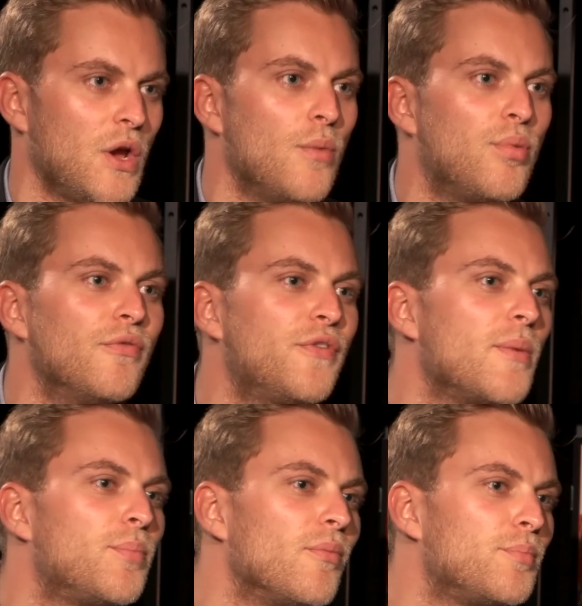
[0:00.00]
Pour, le seul
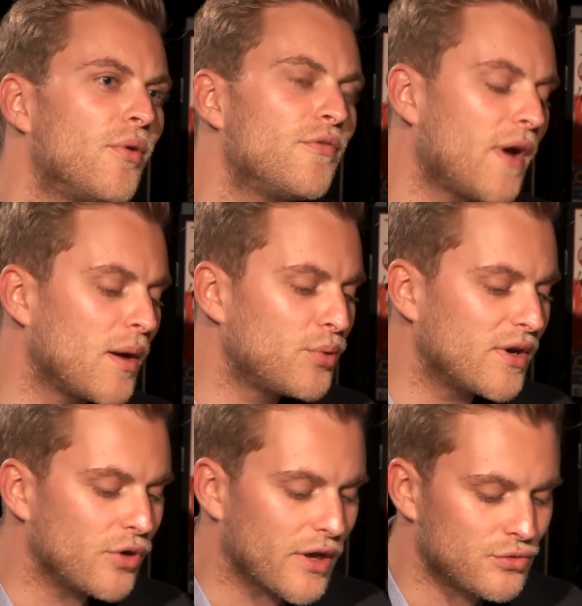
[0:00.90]
point. Pour, me faire un peu
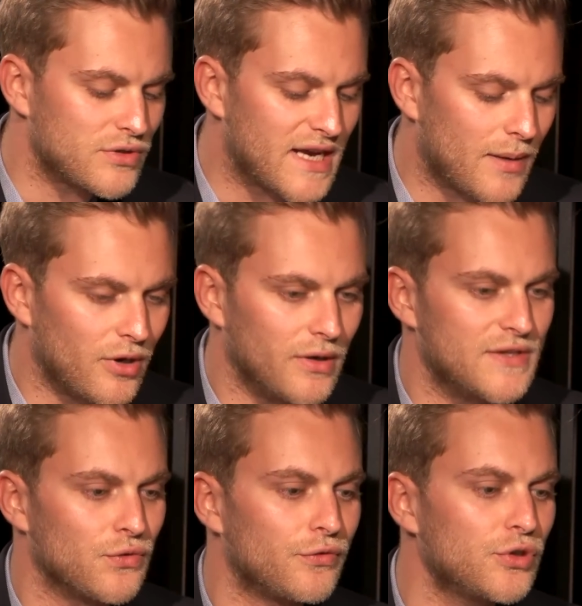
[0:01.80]
l'avocat du diable,
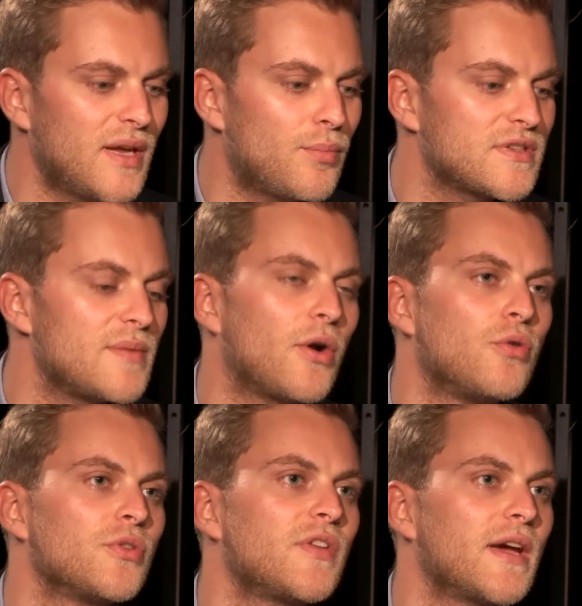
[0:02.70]
ils ont voté pour ces
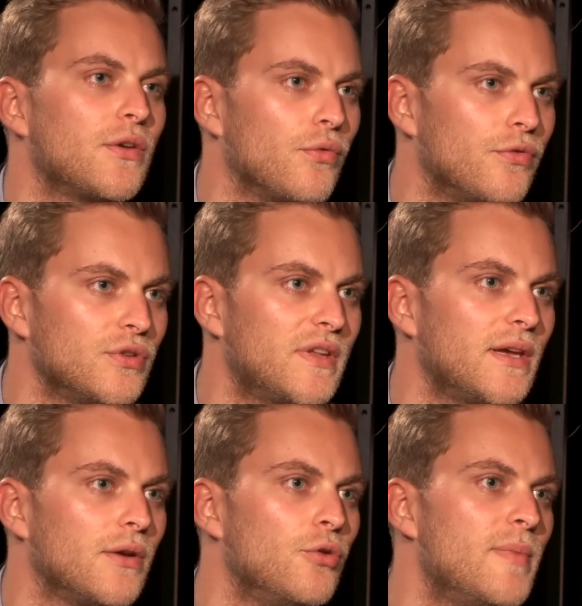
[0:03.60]
parlementaires qui ont
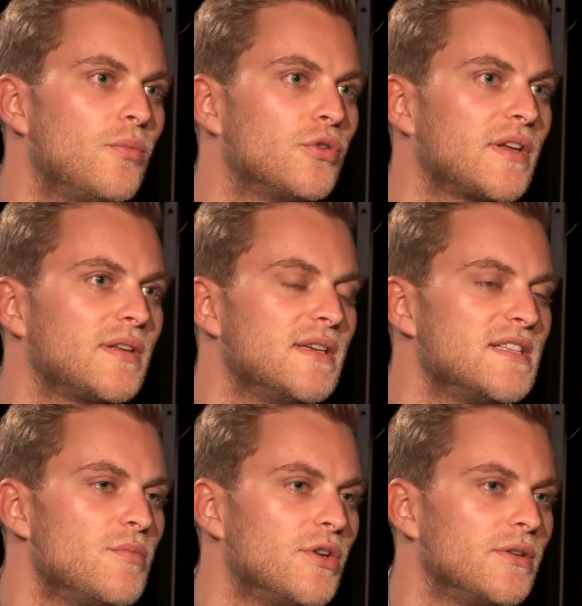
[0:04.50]
voté eux-mêmes le traité de
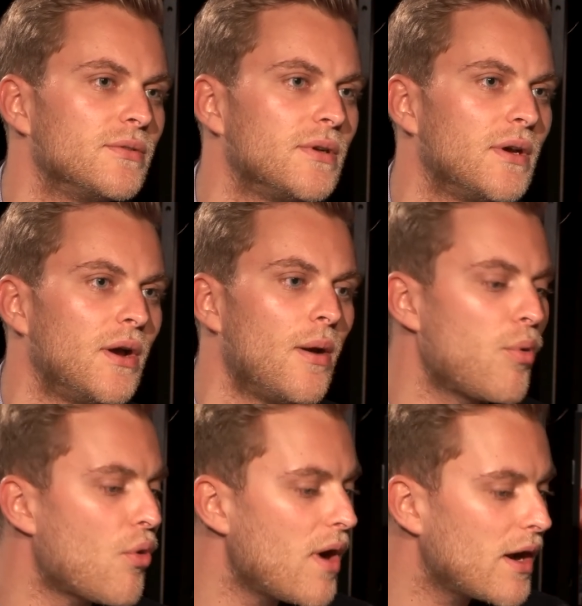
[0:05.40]
Lisbonne.
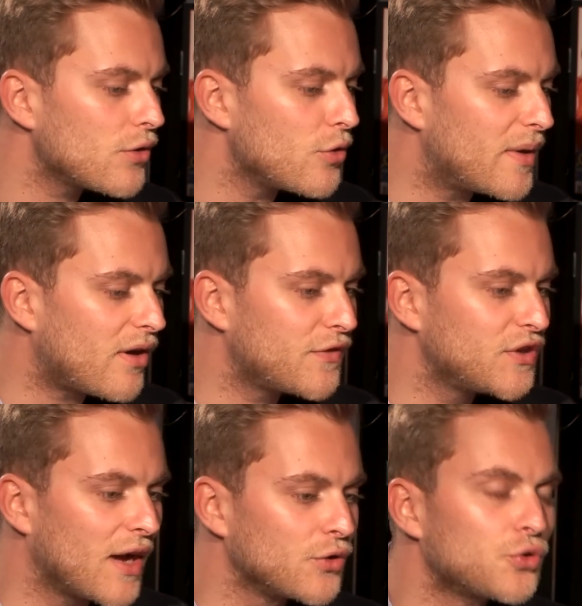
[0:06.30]
Pourquoi alors ne pas avoir fait
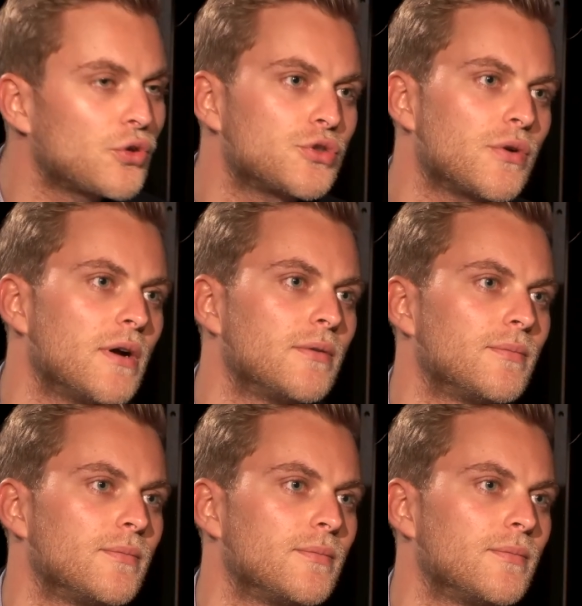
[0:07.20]
un autre les Les parlementaires